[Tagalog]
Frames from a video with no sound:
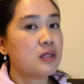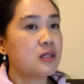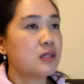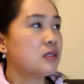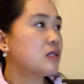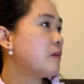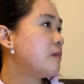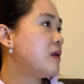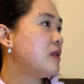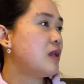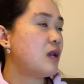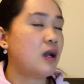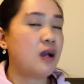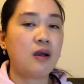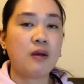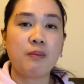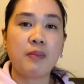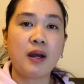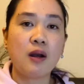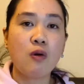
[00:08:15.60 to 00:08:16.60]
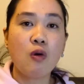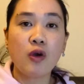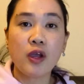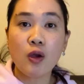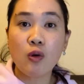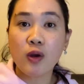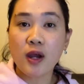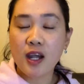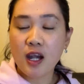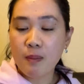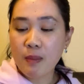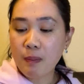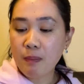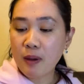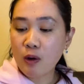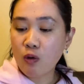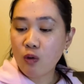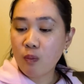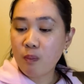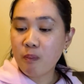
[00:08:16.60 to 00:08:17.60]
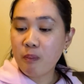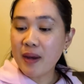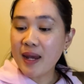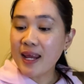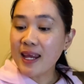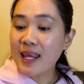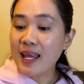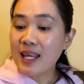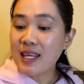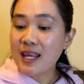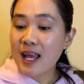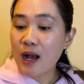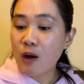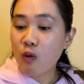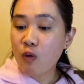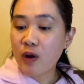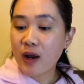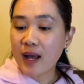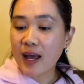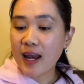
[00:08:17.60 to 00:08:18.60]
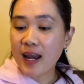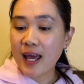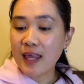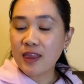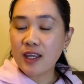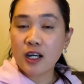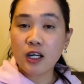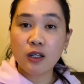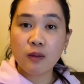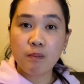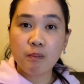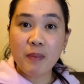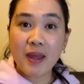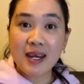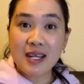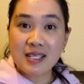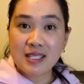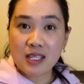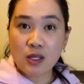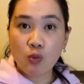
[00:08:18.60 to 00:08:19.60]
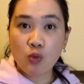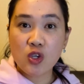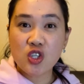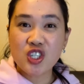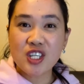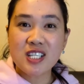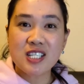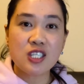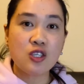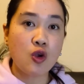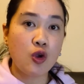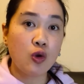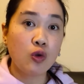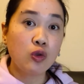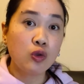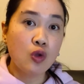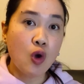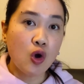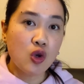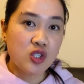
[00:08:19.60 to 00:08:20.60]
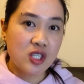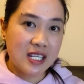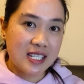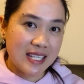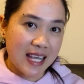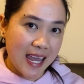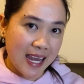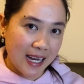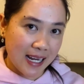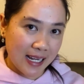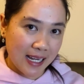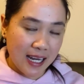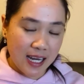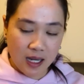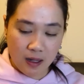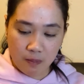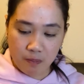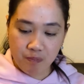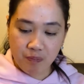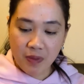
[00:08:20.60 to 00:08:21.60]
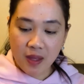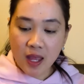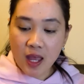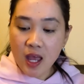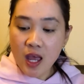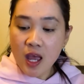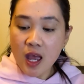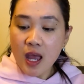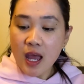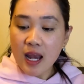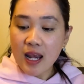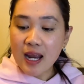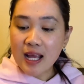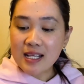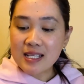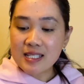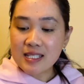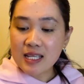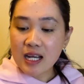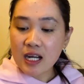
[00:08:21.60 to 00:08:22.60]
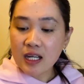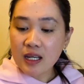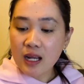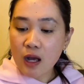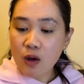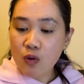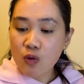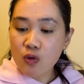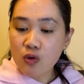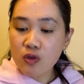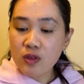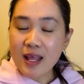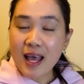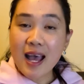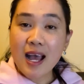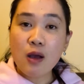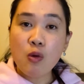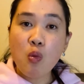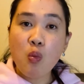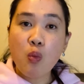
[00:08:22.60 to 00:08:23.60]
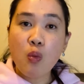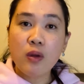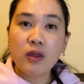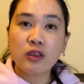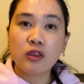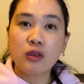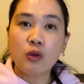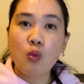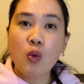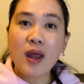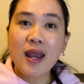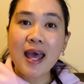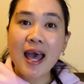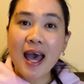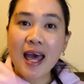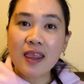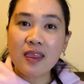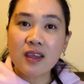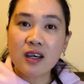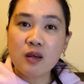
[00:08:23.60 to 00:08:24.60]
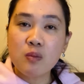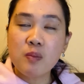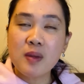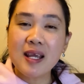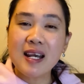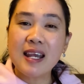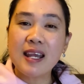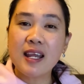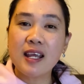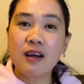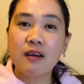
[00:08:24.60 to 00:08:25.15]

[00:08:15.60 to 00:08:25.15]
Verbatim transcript: sabi niya, parang okay-okay naman, pero binigyan niya ako ng another medicine, which is yung doxycycline. Nag-start ako ng 100 mg,